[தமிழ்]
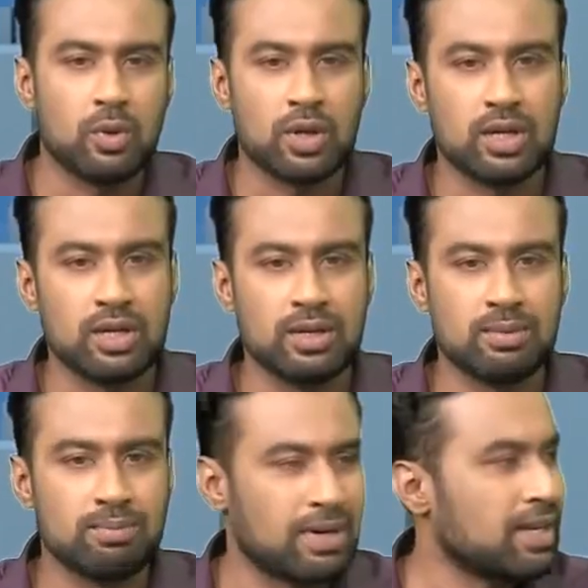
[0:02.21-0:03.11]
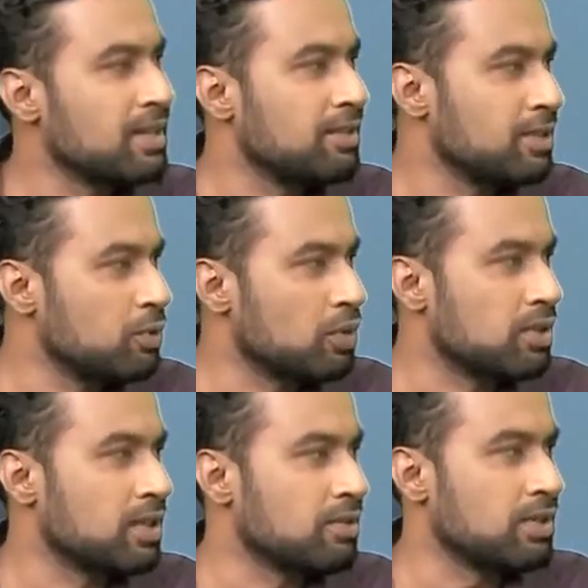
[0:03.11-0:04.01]
ஒரு மனதில் வந்து
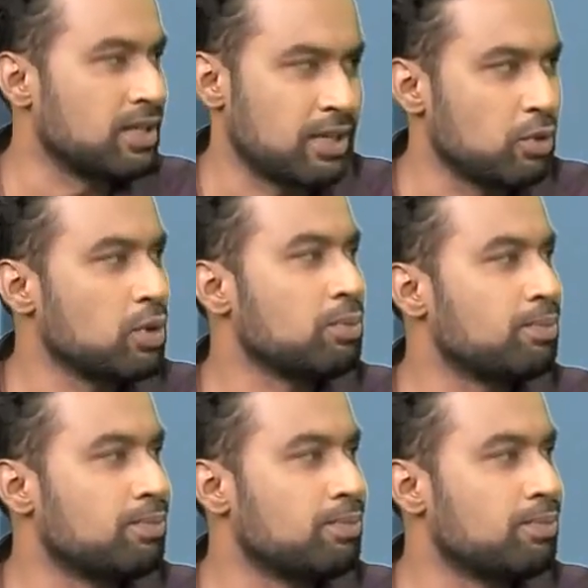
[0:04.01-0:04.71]
ஒருத்தர் வந்து ஏதோ ஒரு